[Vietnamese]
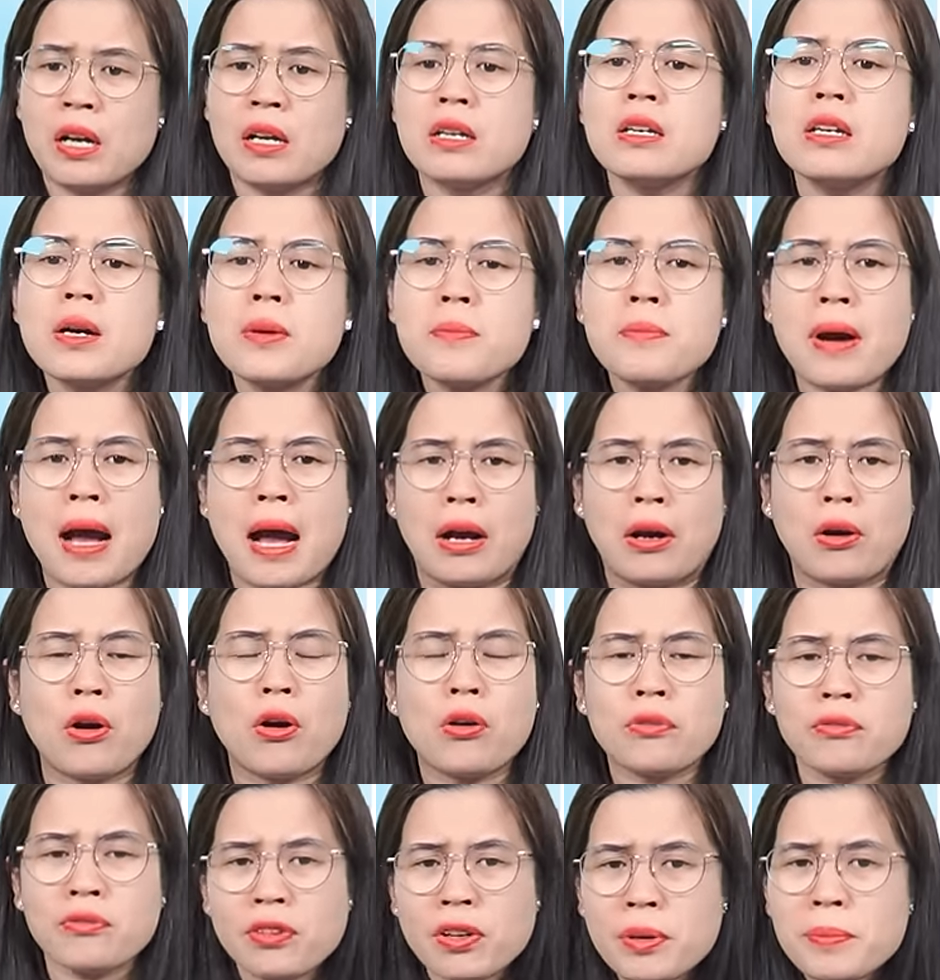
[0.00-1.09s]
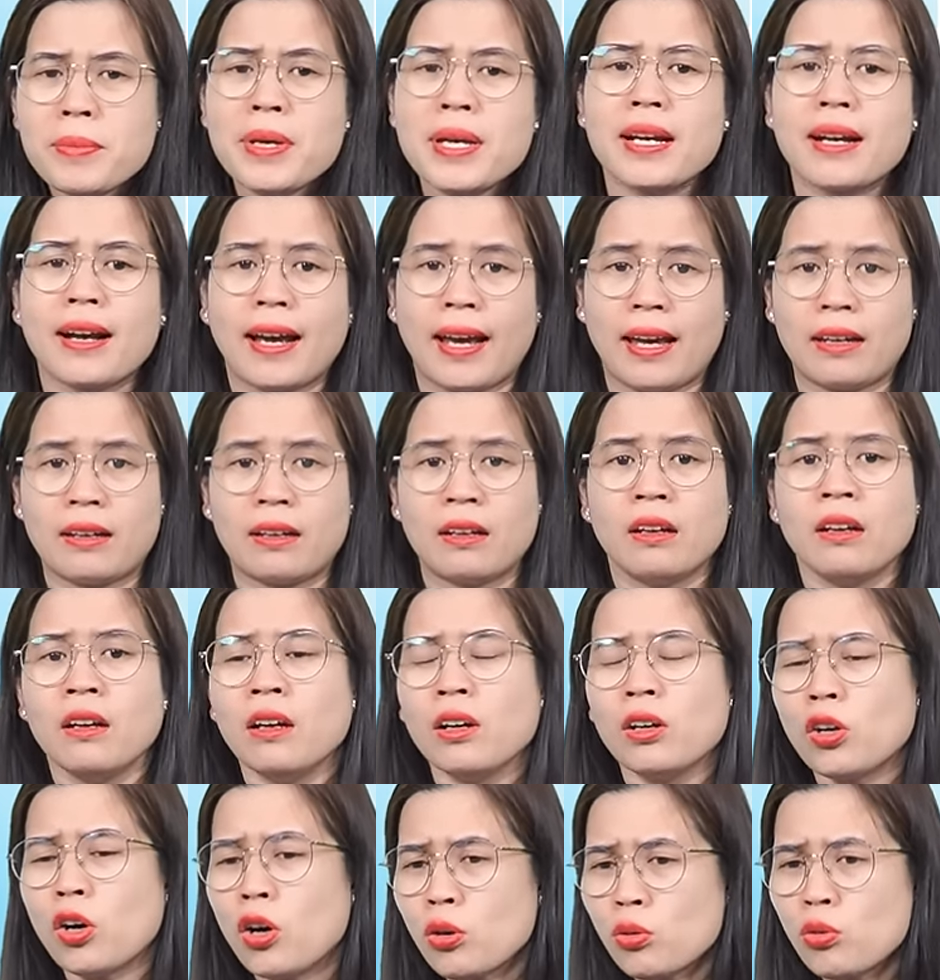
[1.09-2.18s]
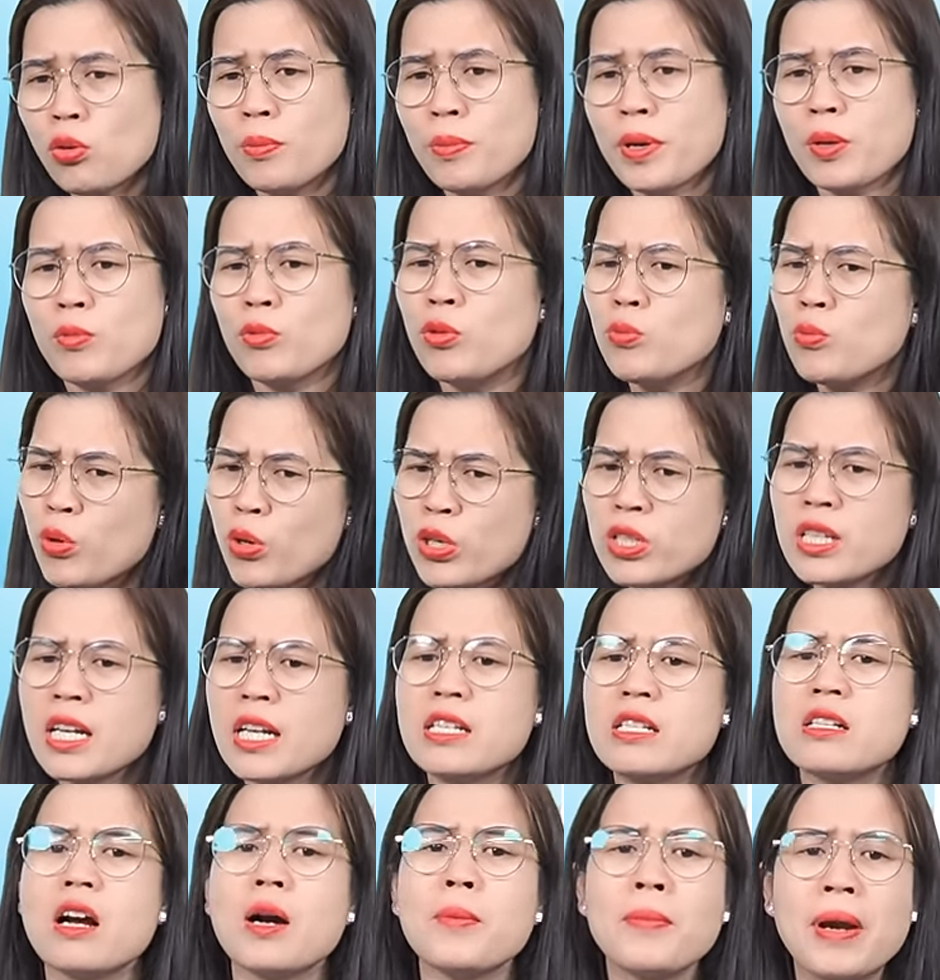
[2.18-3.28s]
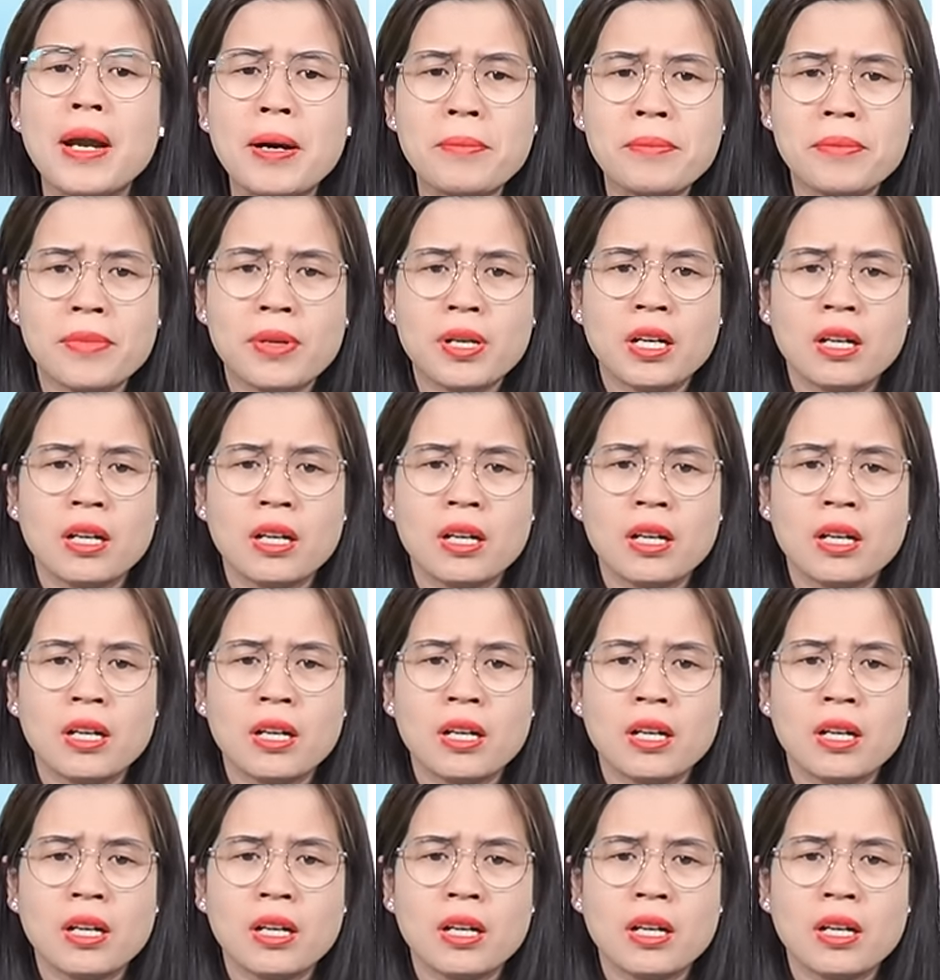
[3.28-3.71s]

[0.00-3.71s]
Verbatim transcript: nhưng mà con vẫn bị kẹt con của mình cũng muốn dậy sớm lắm